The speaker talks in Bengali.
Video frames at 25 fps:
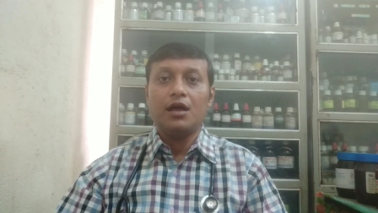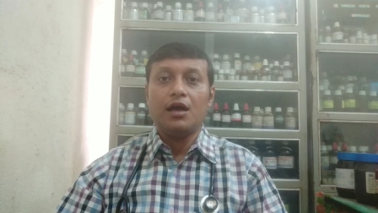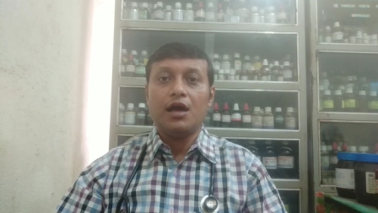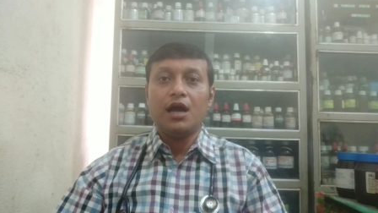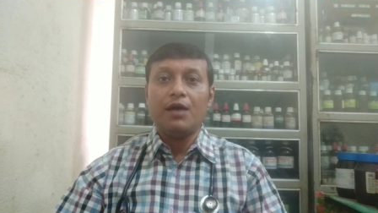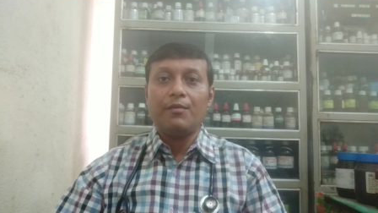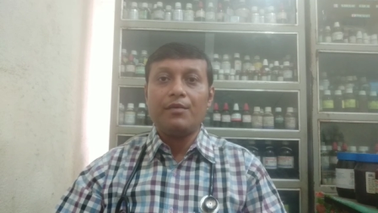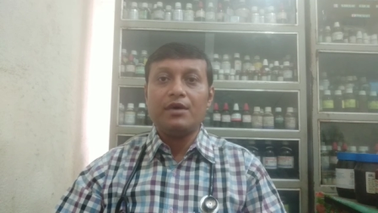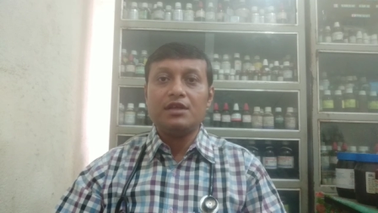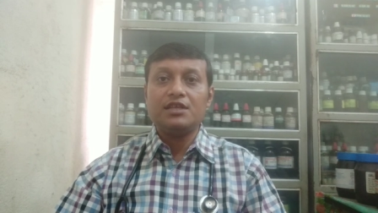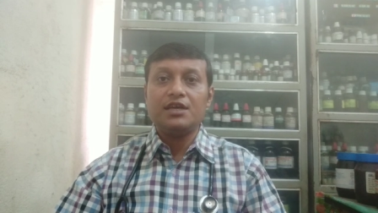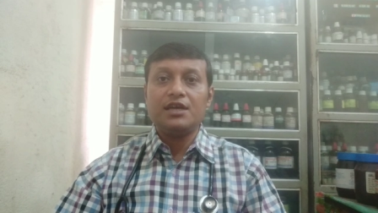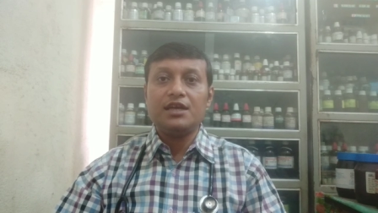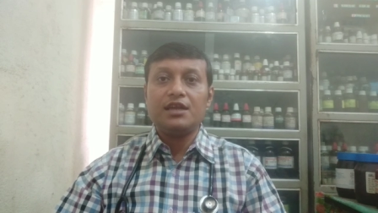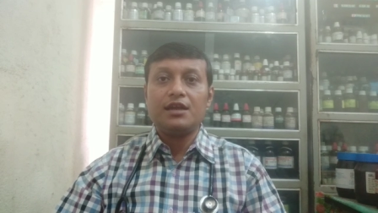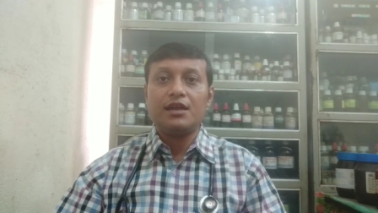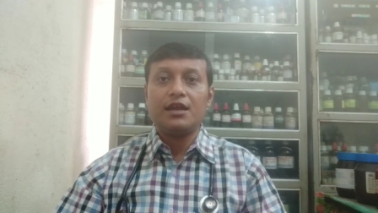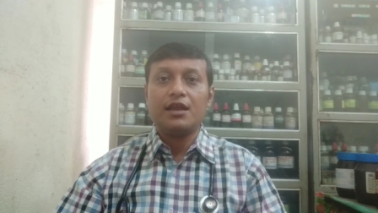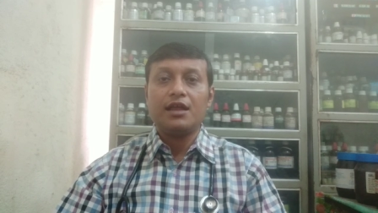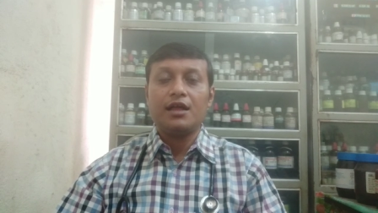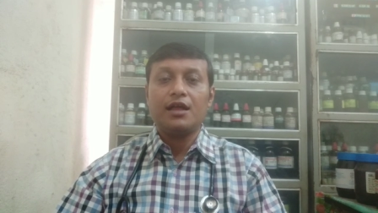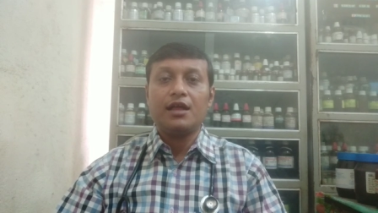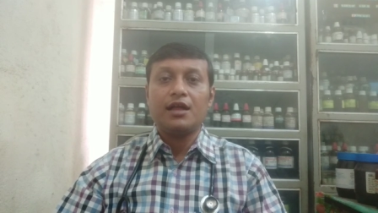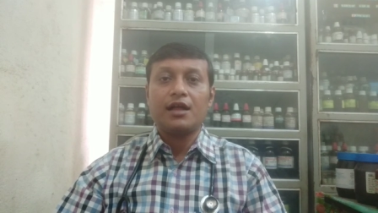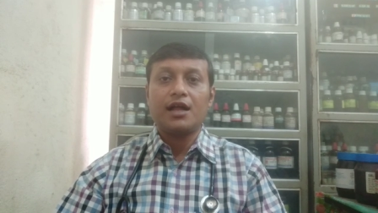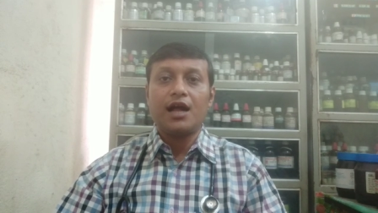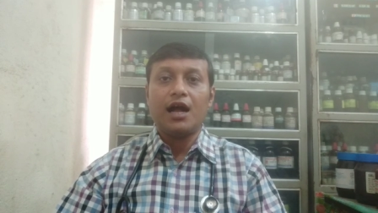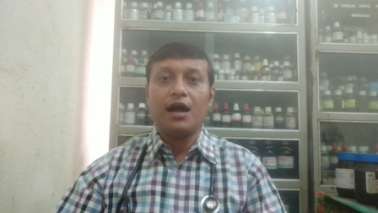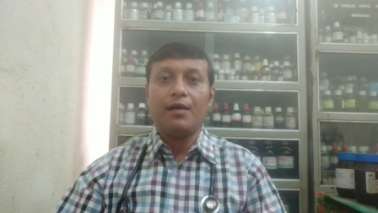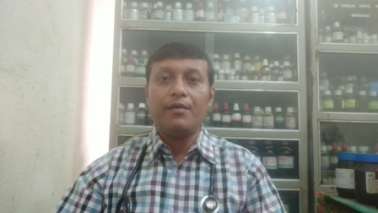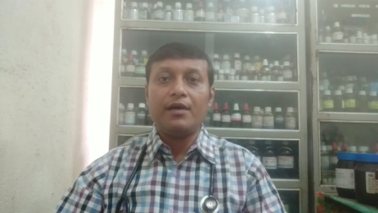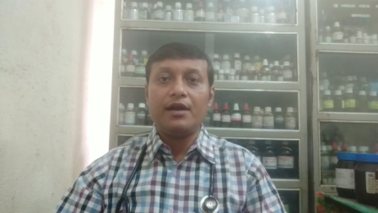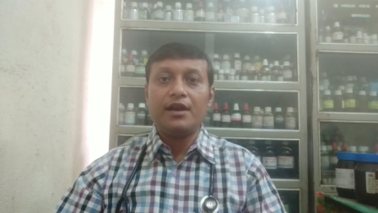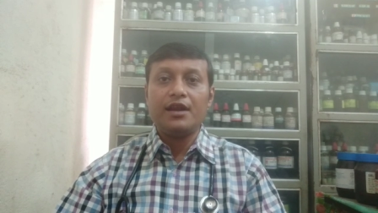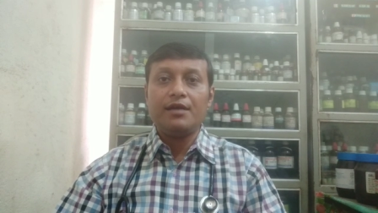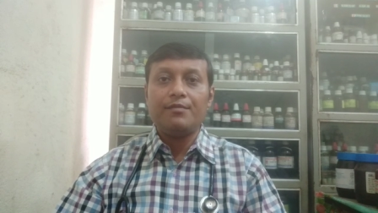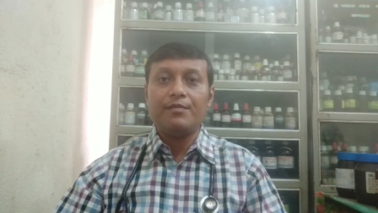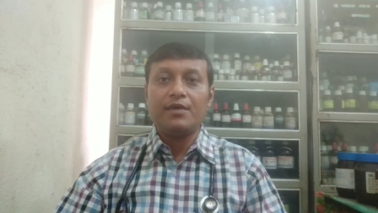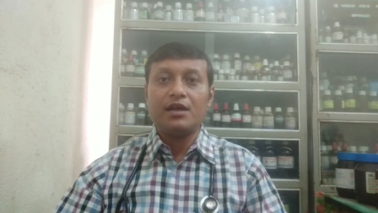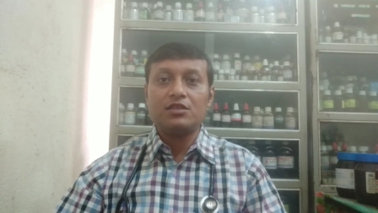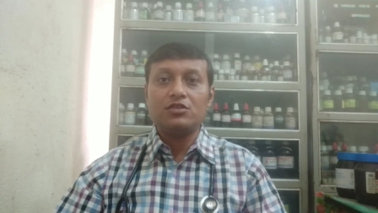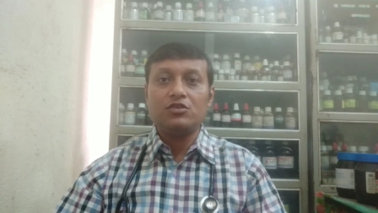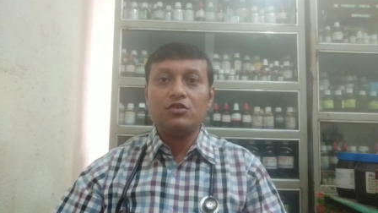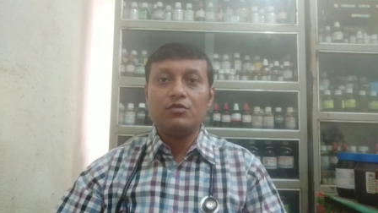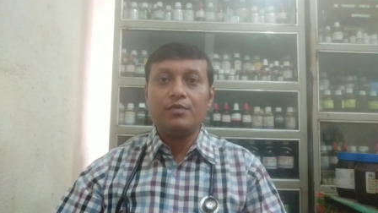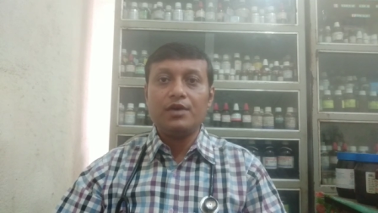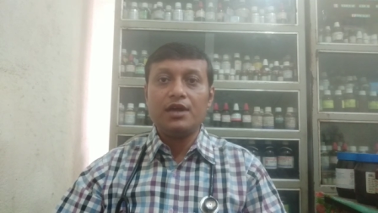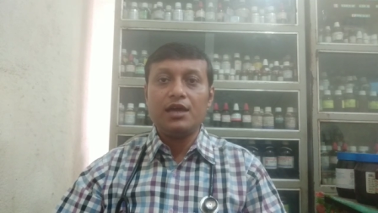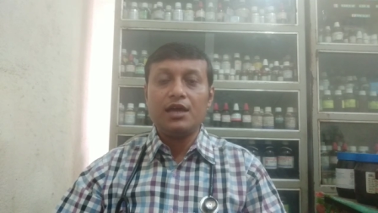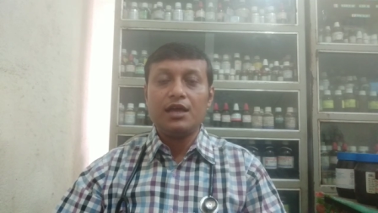আমাদের খাবারের
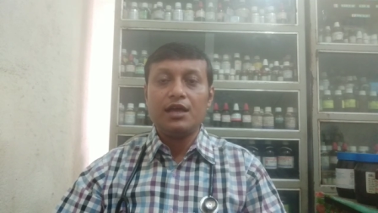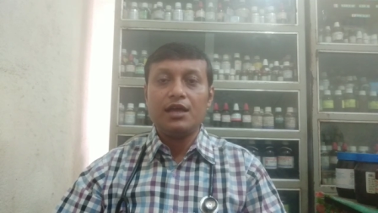মাধ্যমে